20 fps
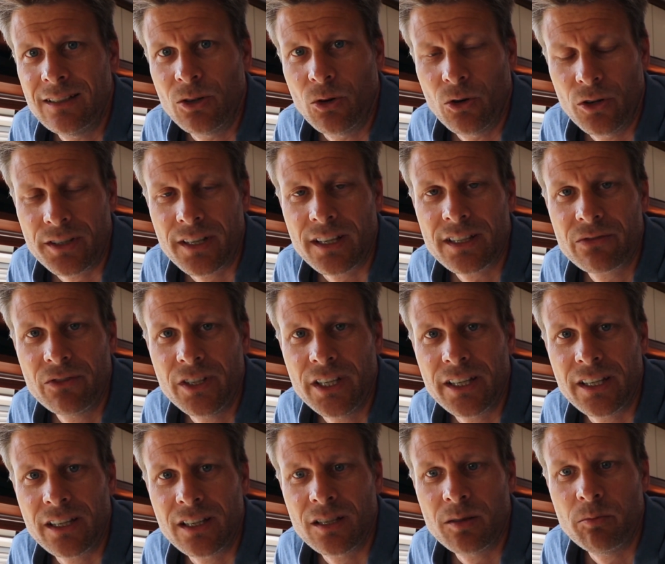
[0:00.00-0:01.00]
Und
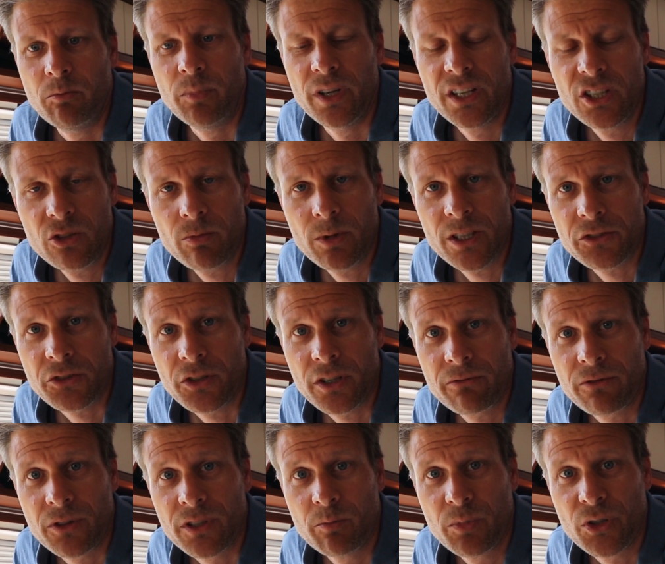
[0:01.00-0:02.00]
deswegen bin ich
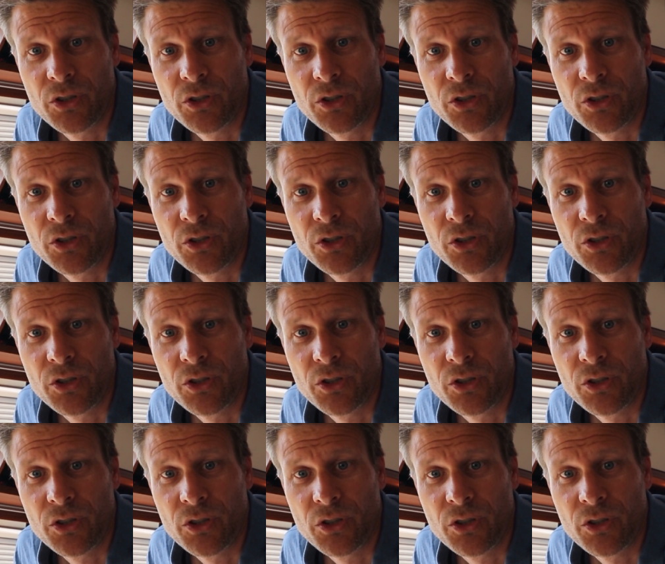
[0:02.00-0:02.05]
überzeugt von dem